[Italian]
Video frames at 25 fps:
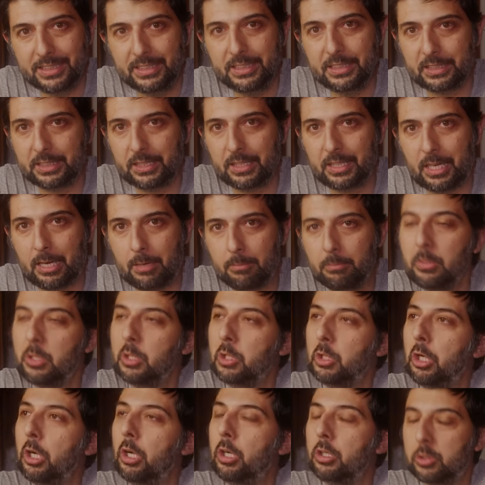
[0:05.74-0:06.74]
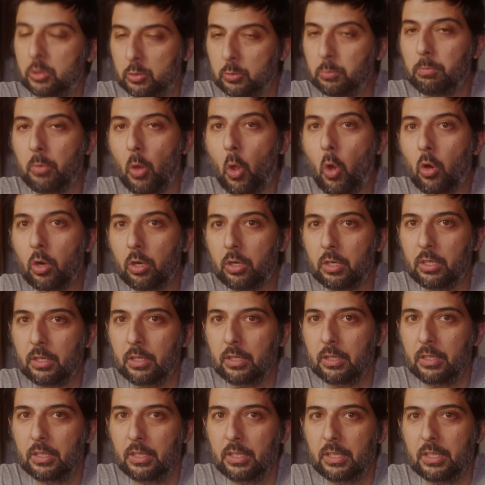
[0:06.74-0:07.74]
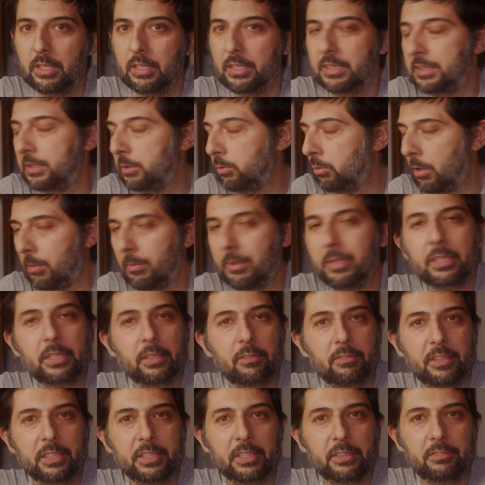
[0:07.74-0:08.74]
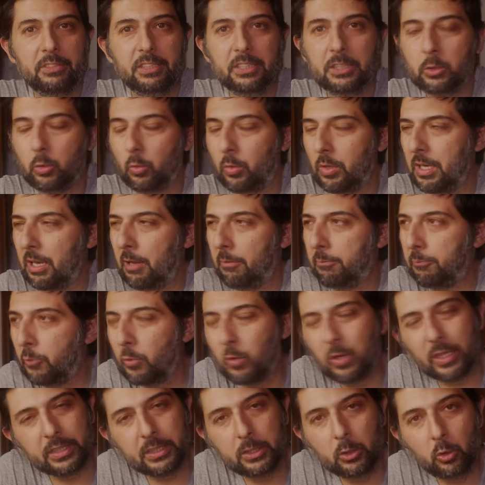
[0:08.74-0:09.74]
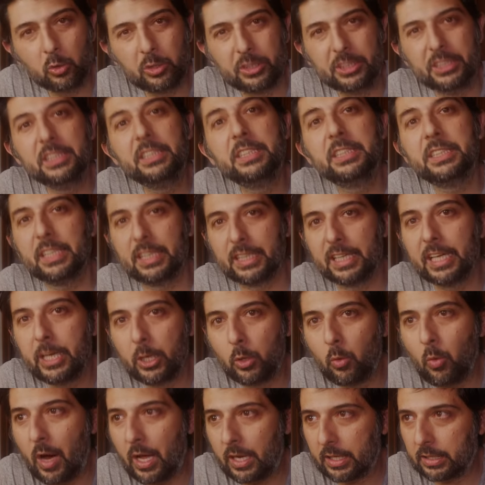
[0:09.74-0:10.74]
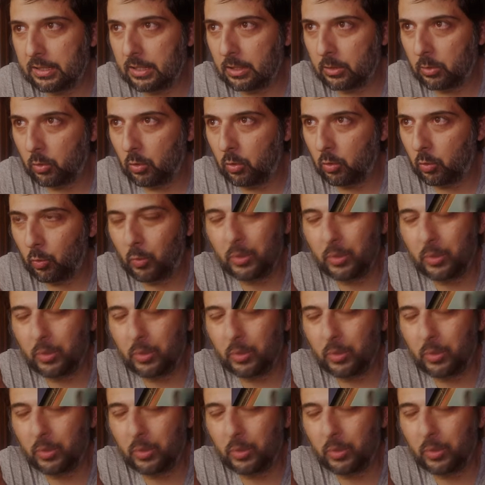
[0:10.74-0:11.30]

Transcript: Instagram, sul blog, sicuramente avrete visto quella fuga di notizie che riguardano